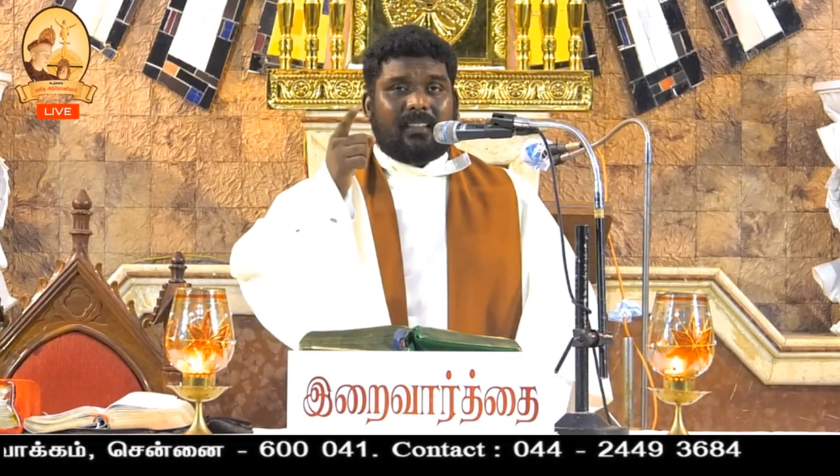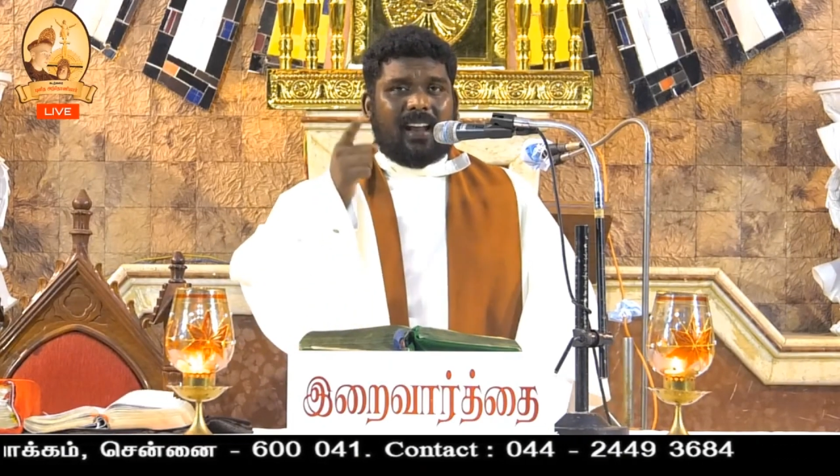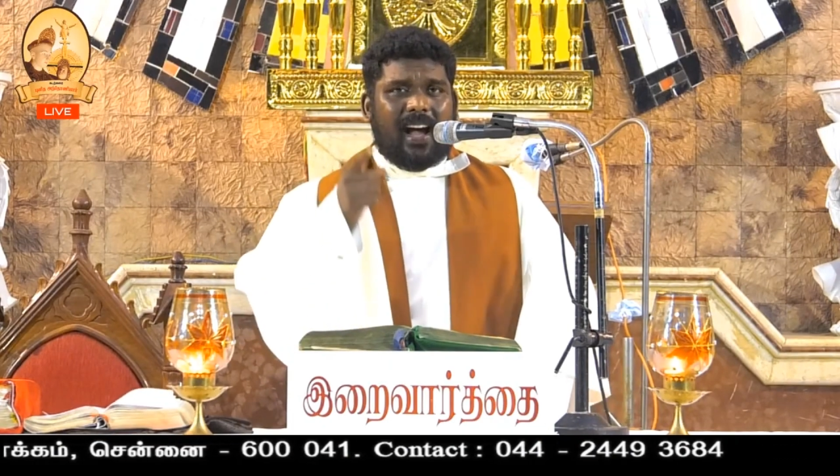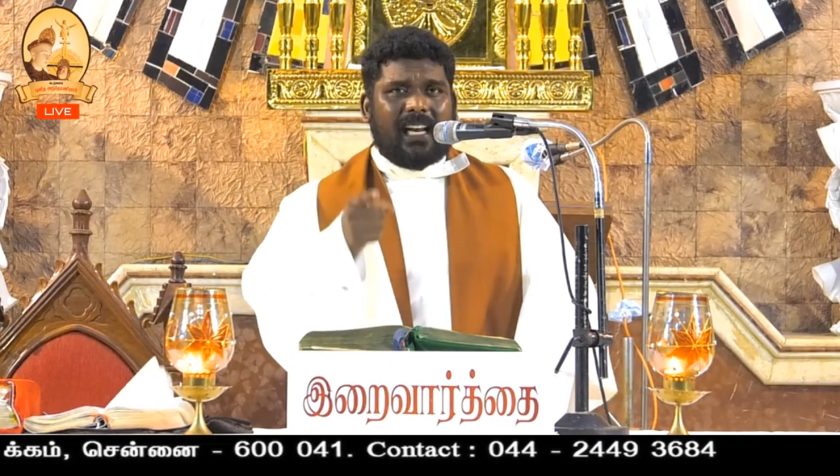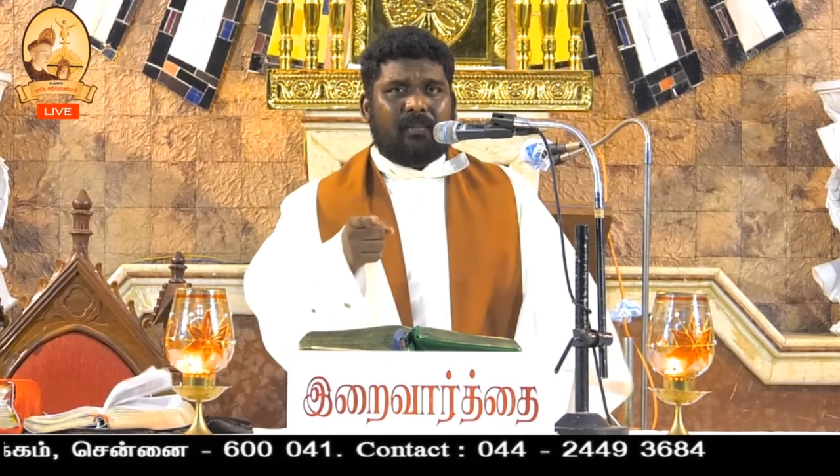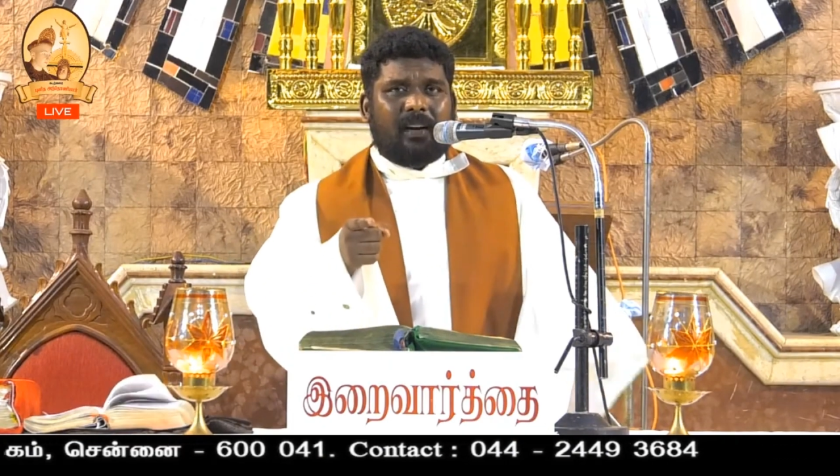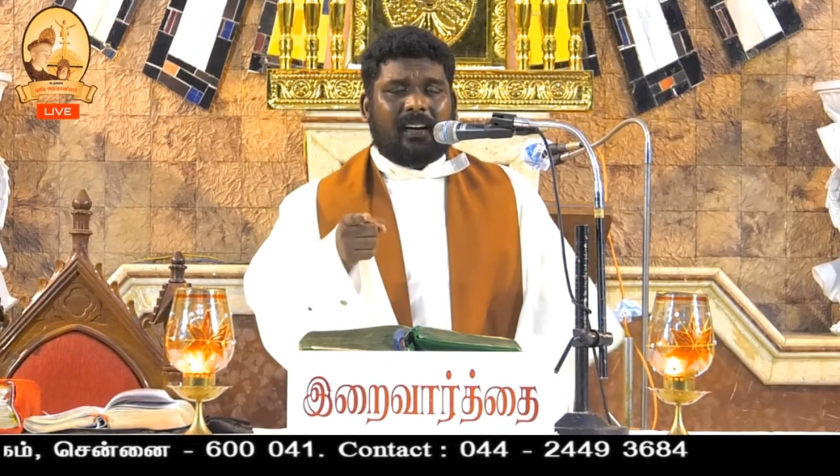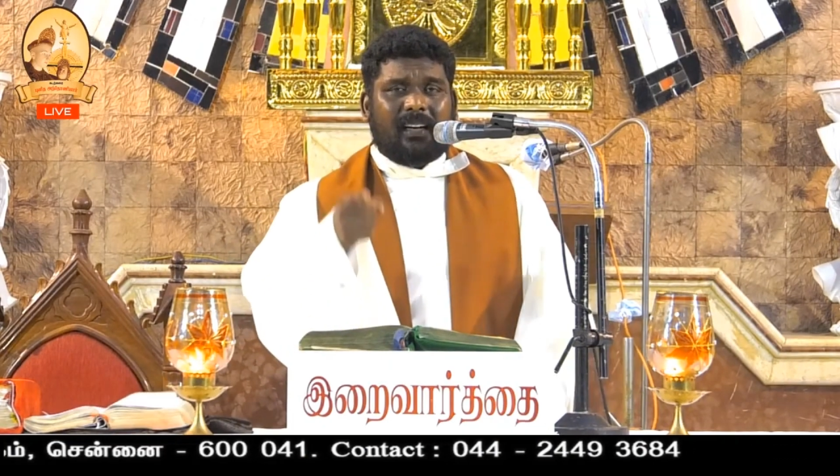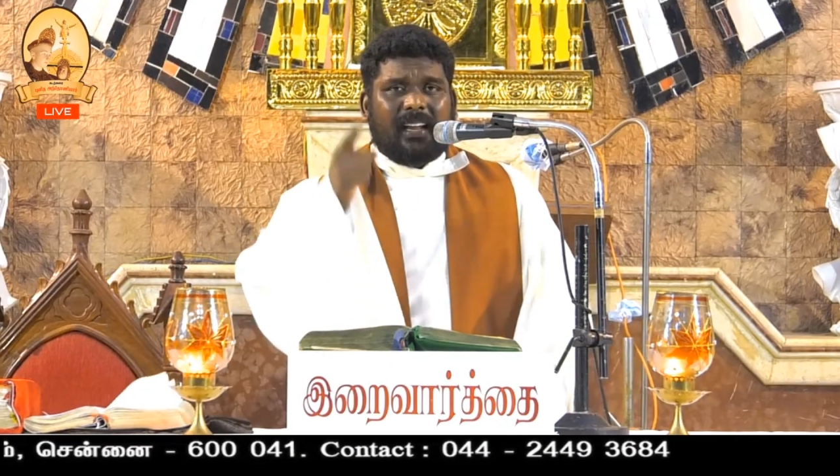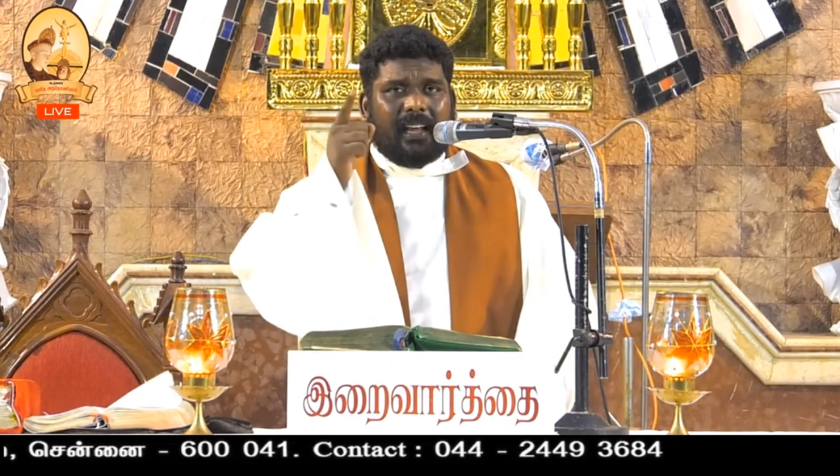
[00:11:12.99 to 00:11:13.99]
இஸ்ராயல்
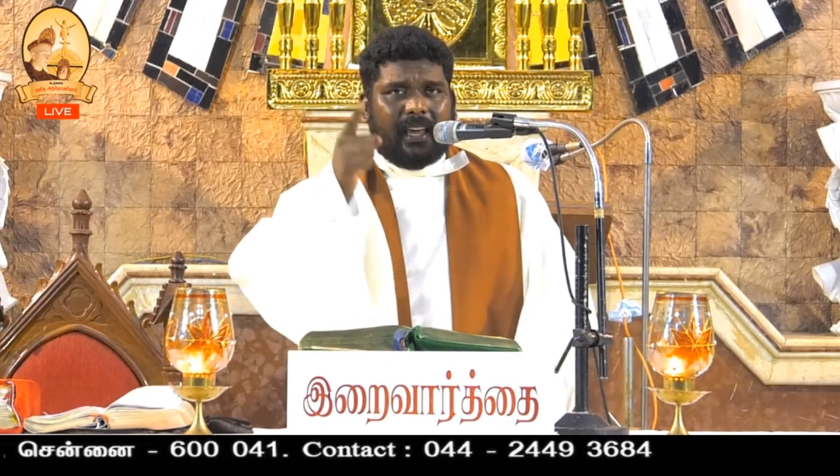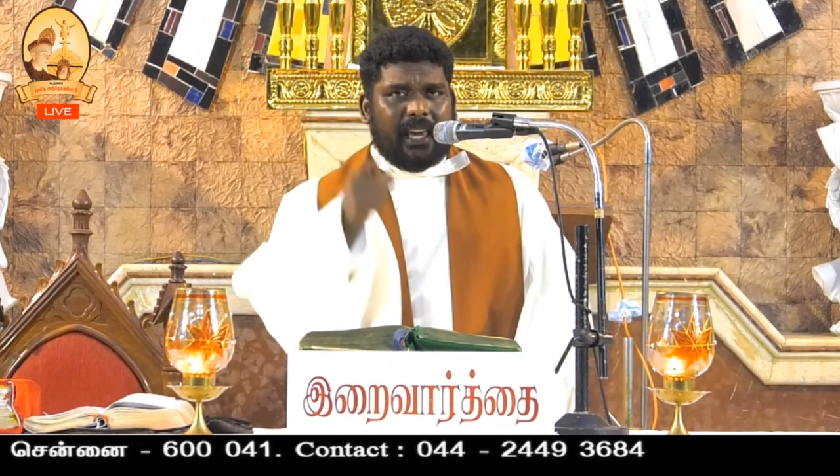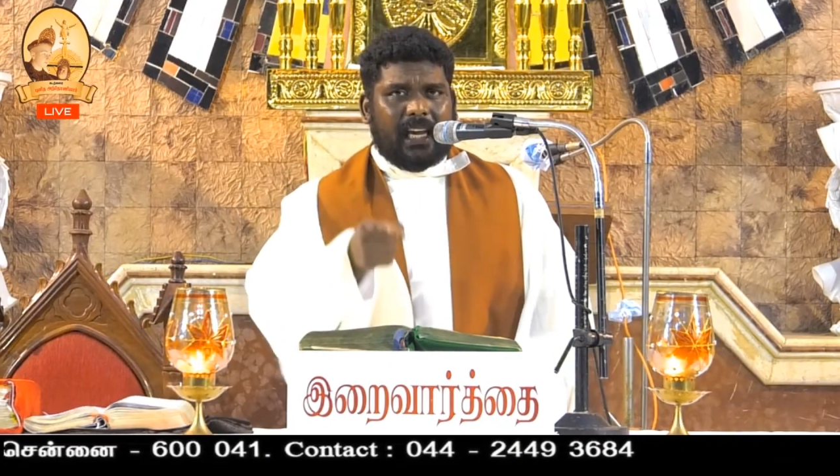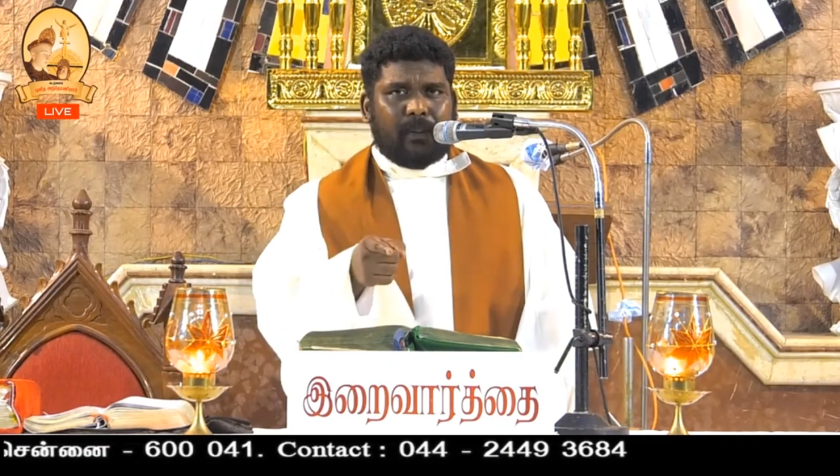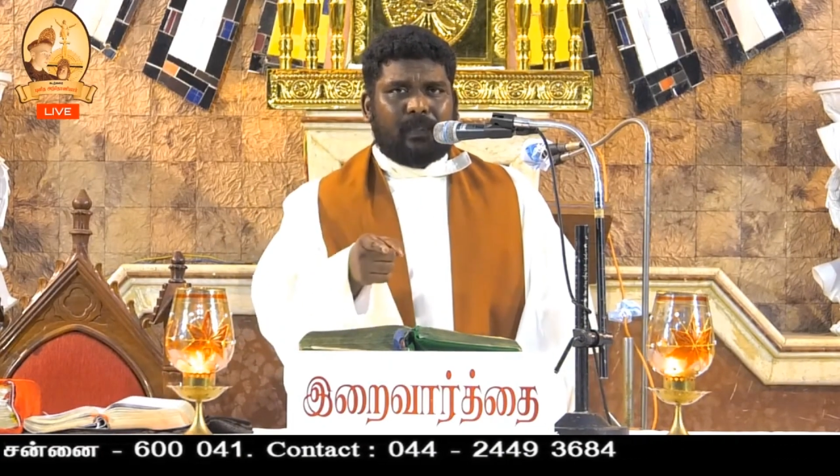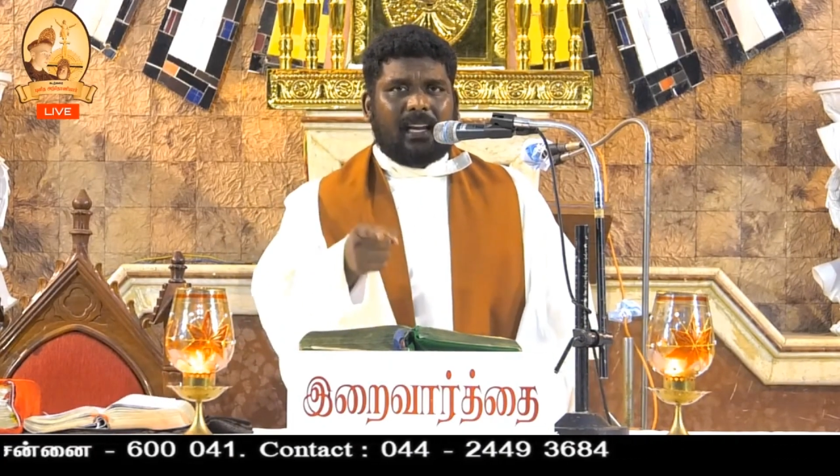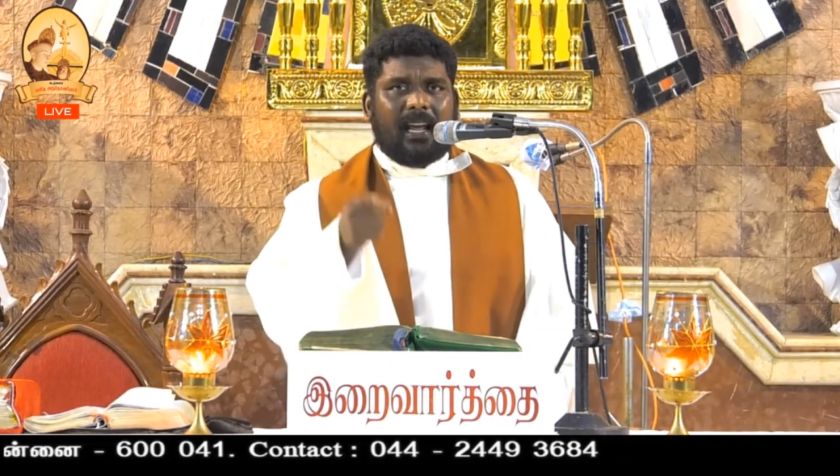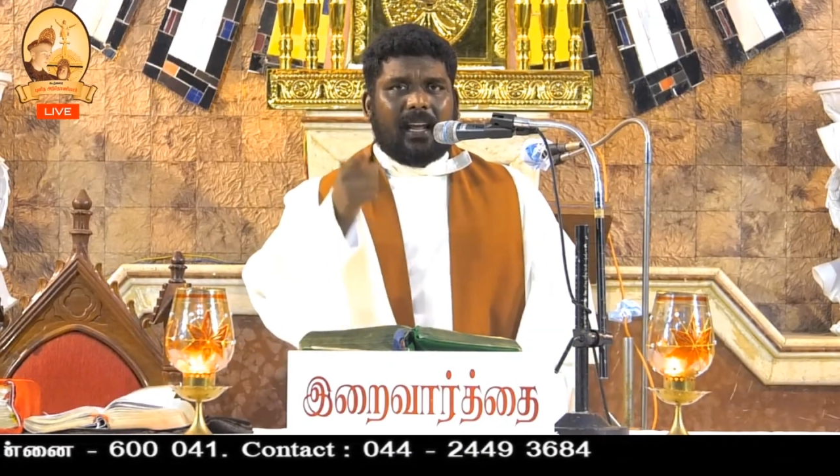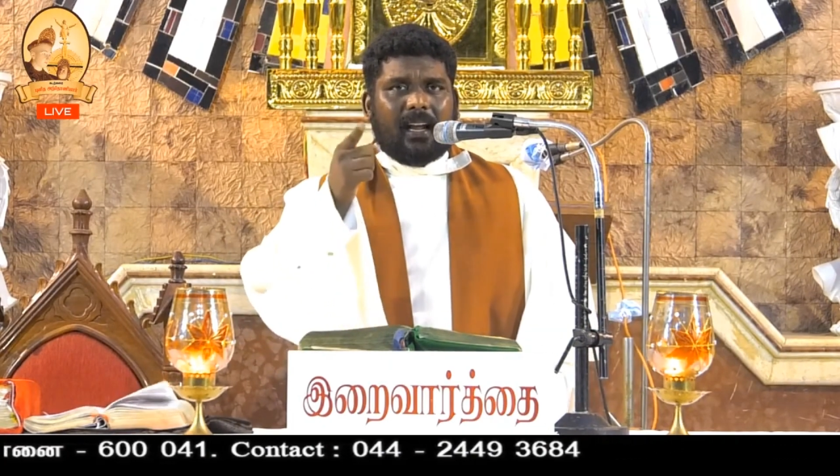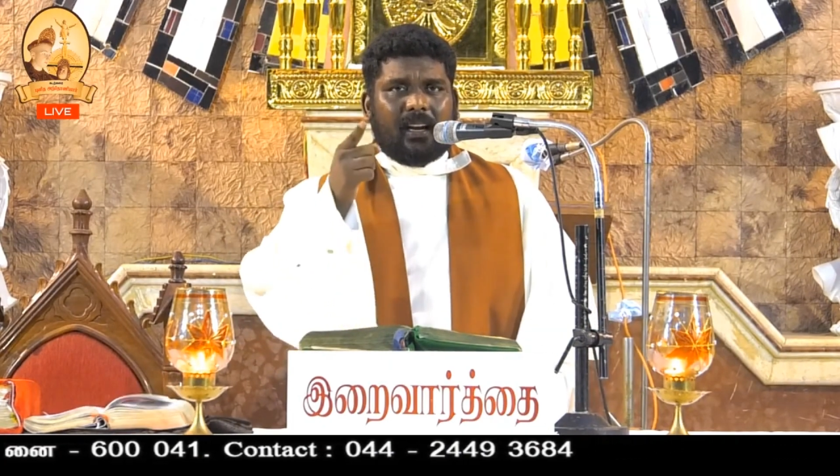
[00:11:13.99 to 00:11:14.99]
மக்கள்
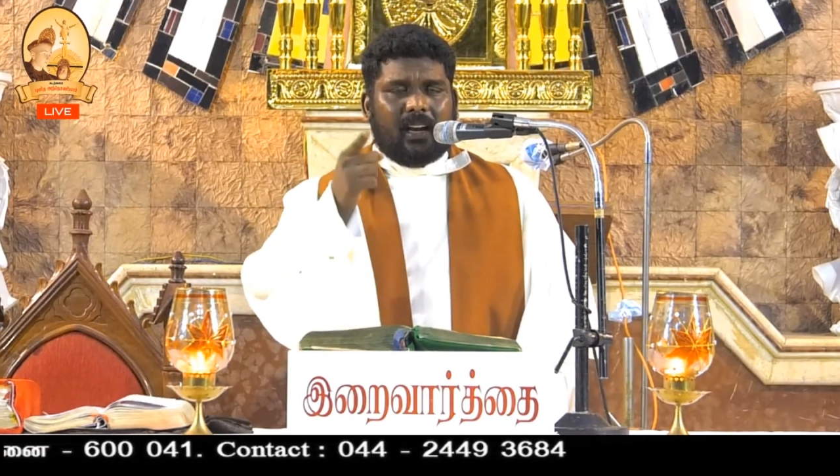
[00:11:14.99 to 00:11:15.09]
எகிப்தில